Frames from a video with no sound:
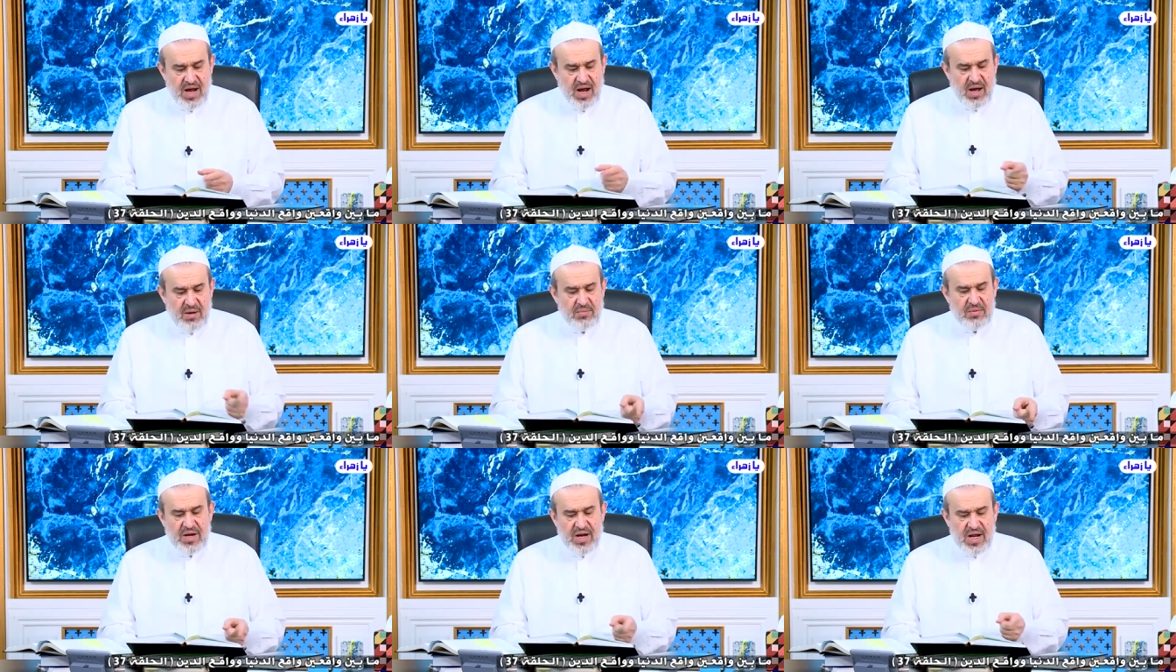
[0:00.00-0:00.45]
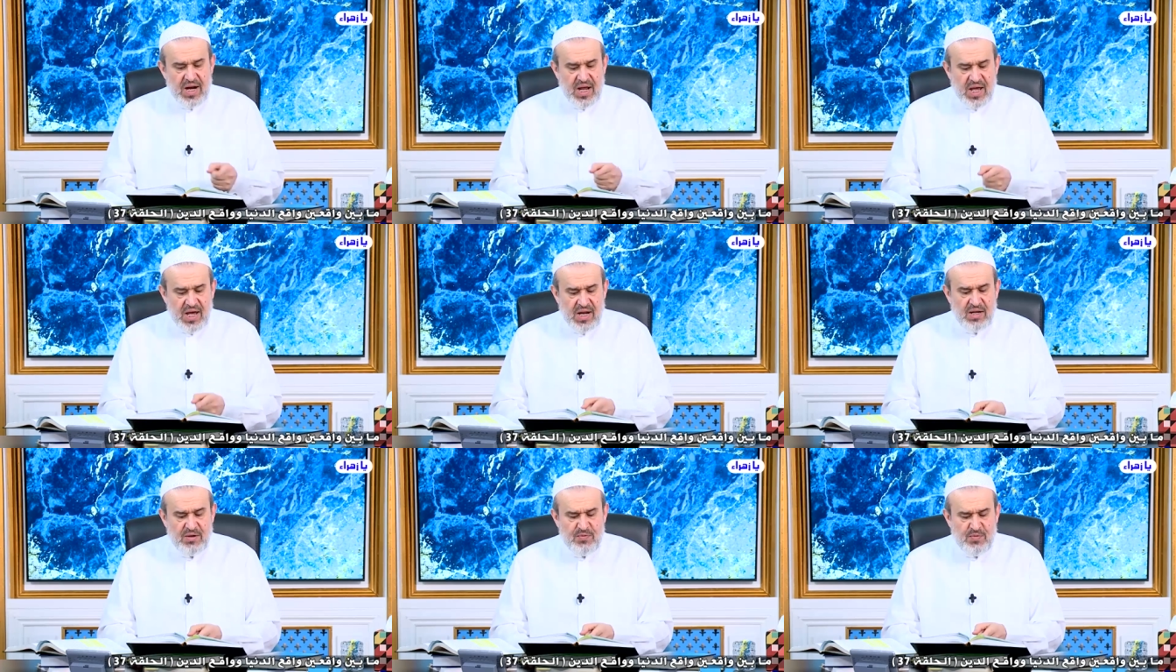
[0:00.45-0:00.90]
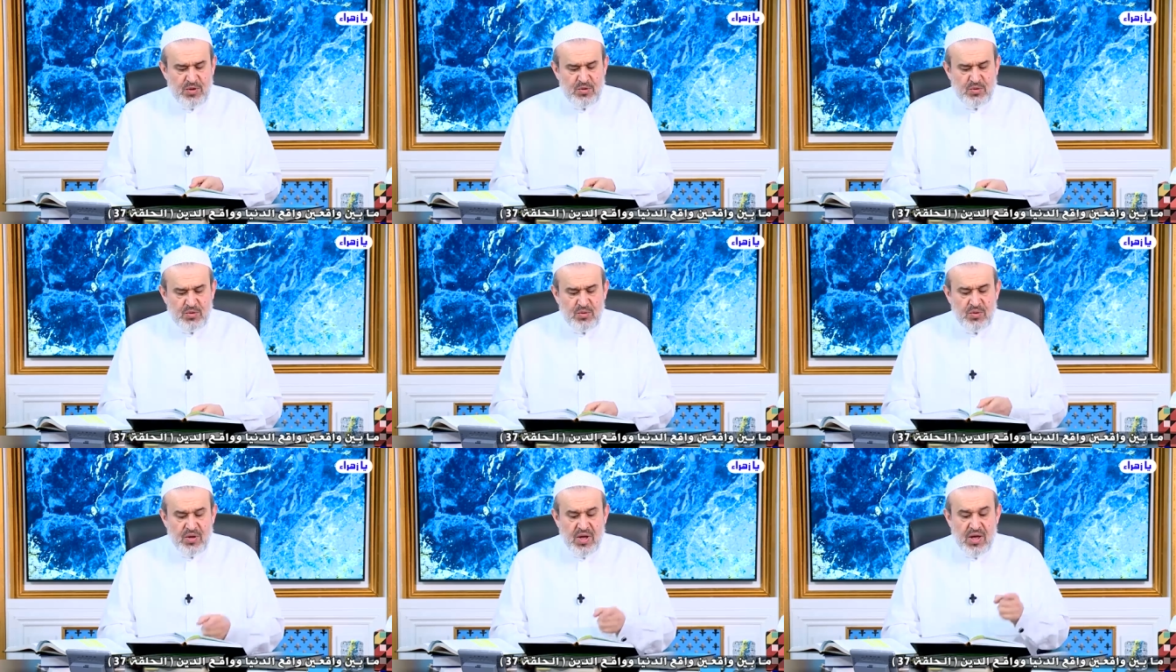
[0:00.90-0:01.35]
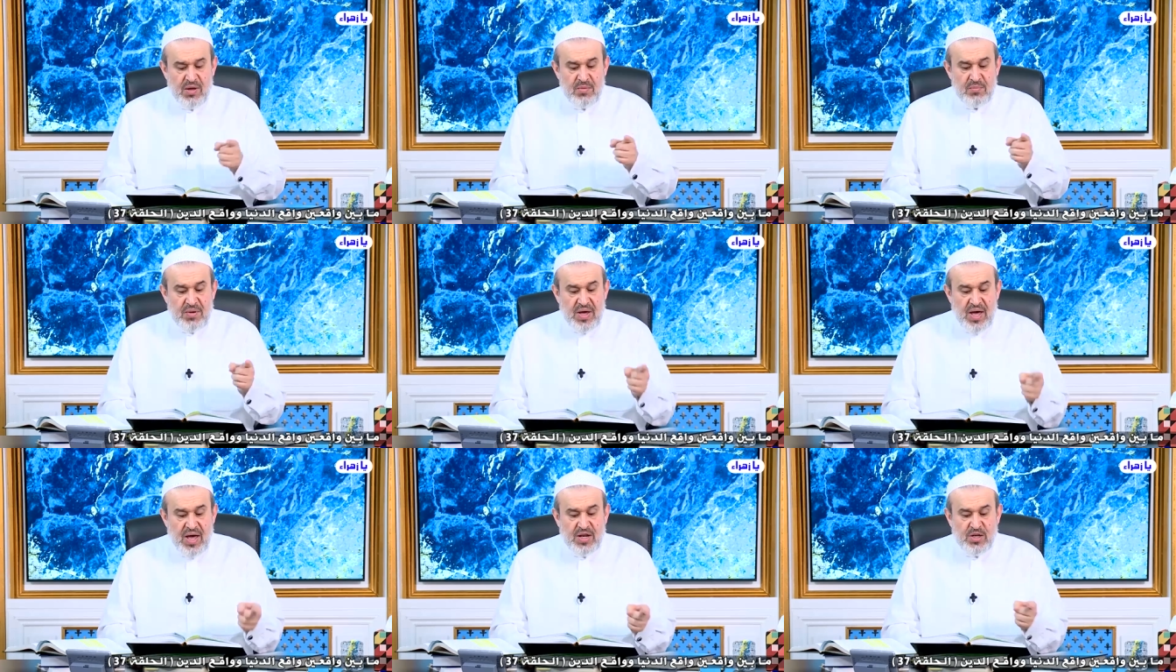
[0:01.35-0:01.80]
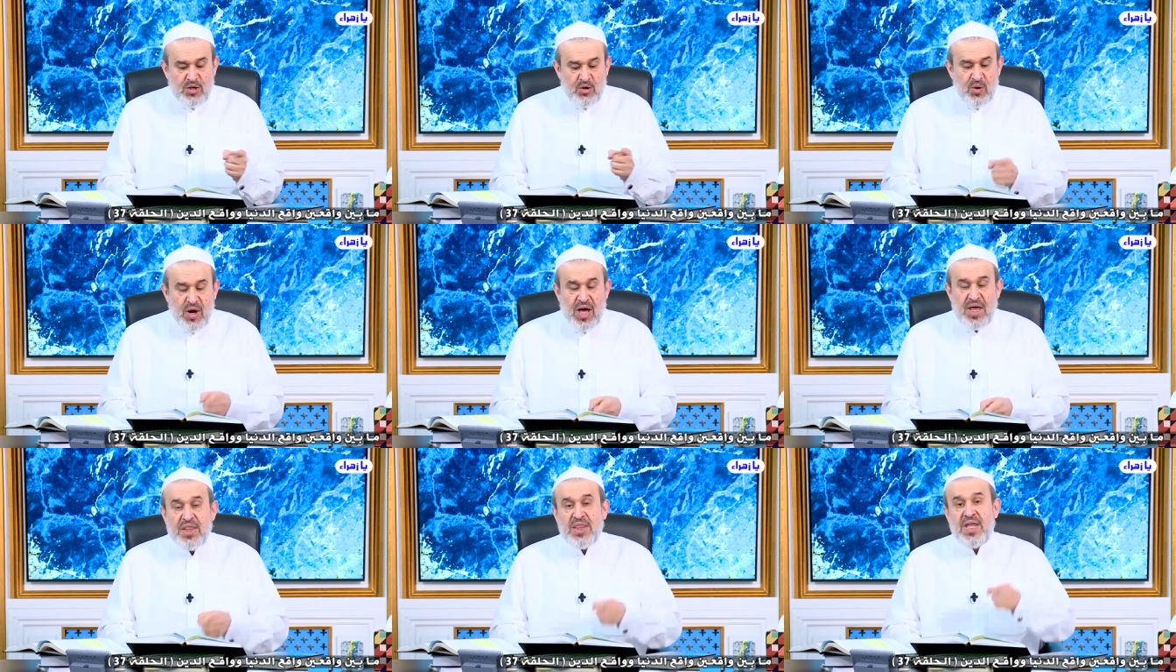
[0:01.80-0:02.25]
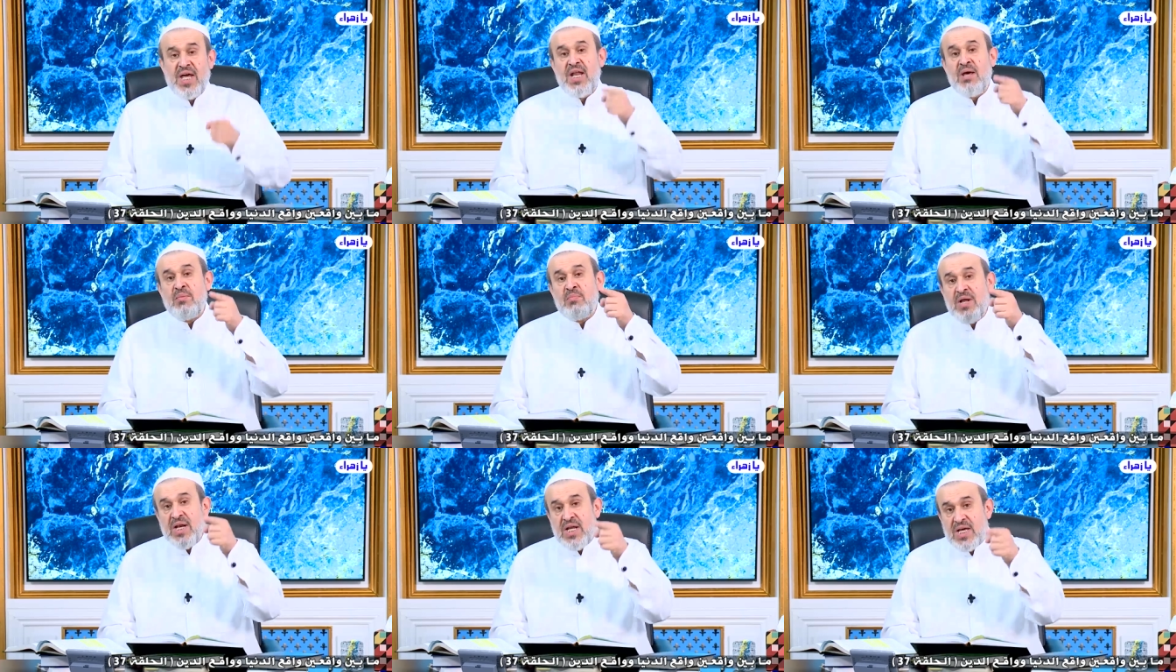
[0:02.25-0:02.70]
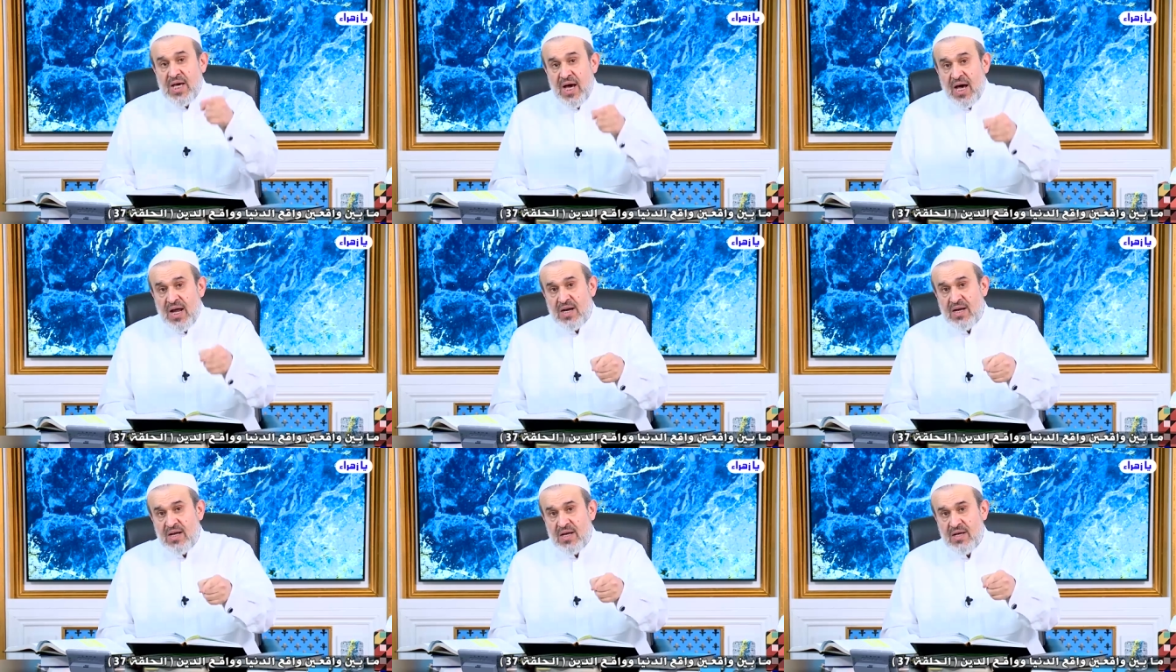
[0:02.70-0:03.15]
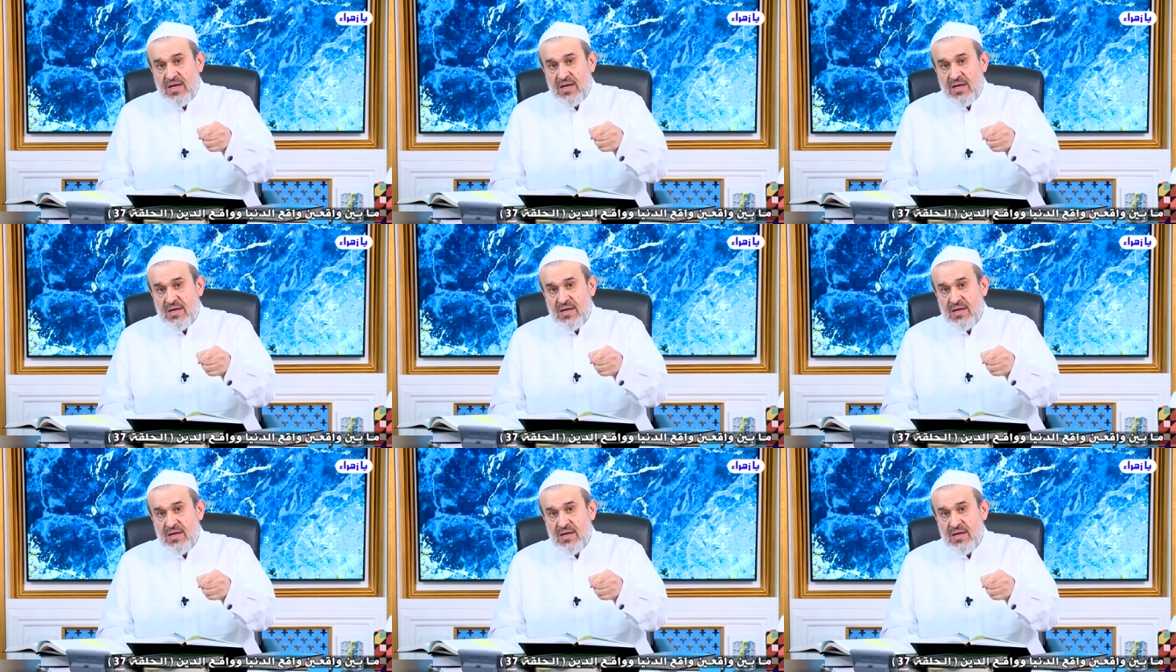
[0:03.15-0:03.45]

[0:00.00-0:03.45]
امر الخليفه بان يؤذن بالكرخ